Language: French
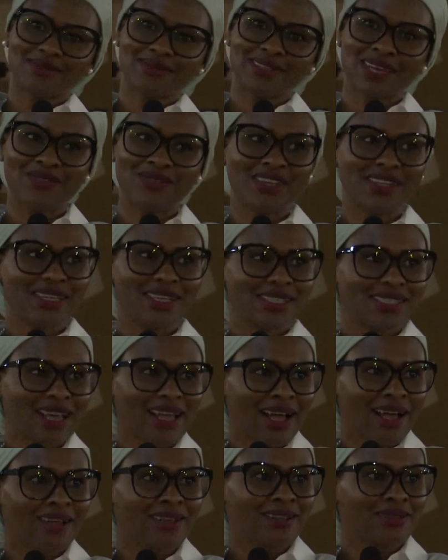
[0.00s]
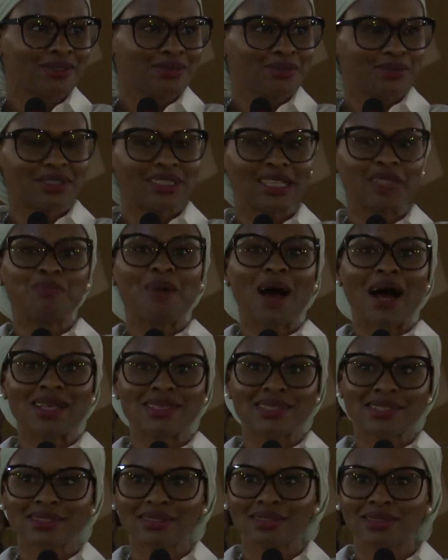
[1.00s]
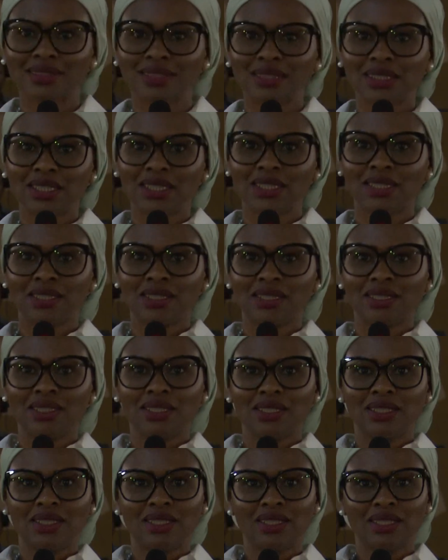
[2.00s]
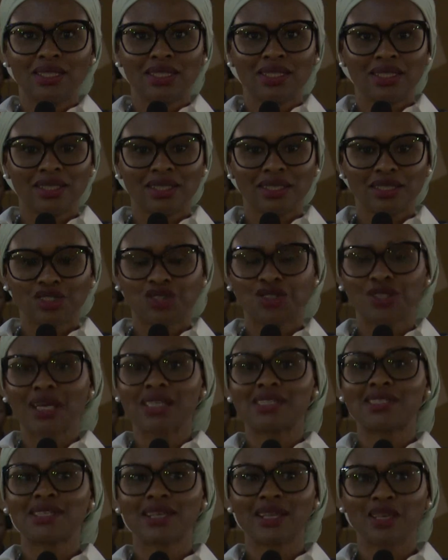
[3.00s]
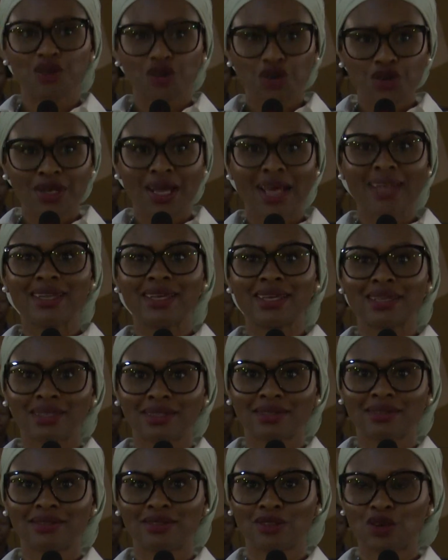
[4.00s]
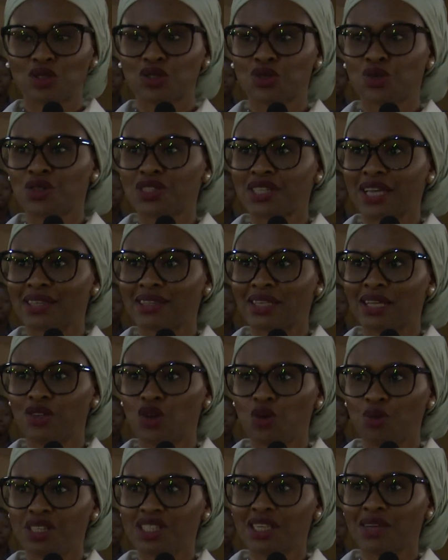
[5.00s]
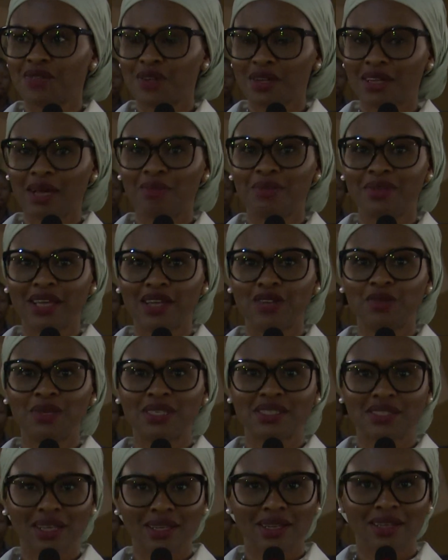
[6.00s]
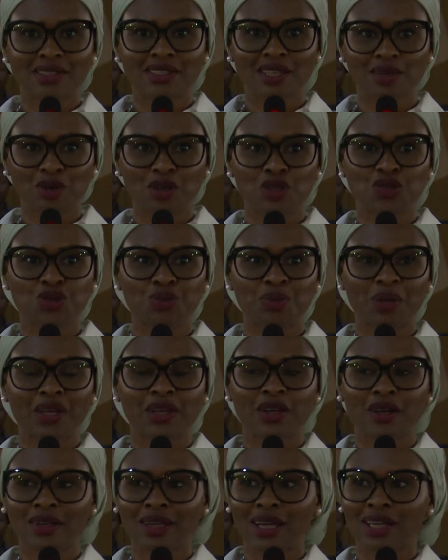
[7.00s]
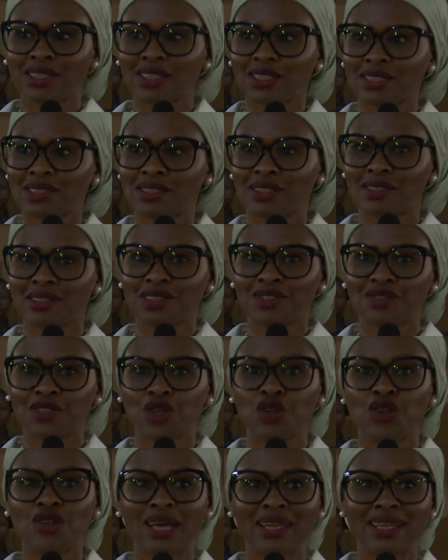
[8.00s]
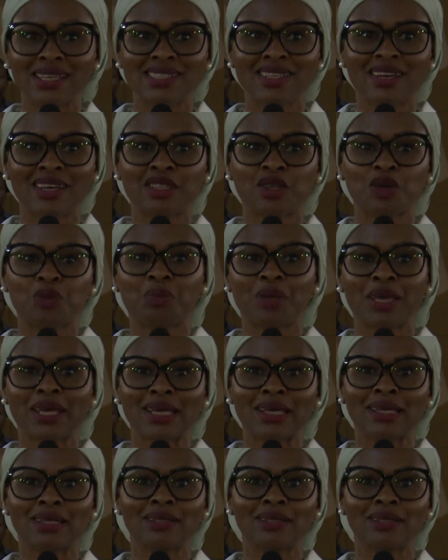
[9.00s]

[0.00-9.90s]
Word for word: J'avais déjà cette base. Je suis restée une année lorsque j'ai été domi chef de cabinet du ministère de l'Enseignement supérieur de la recherche scientifique, une année sans être payée.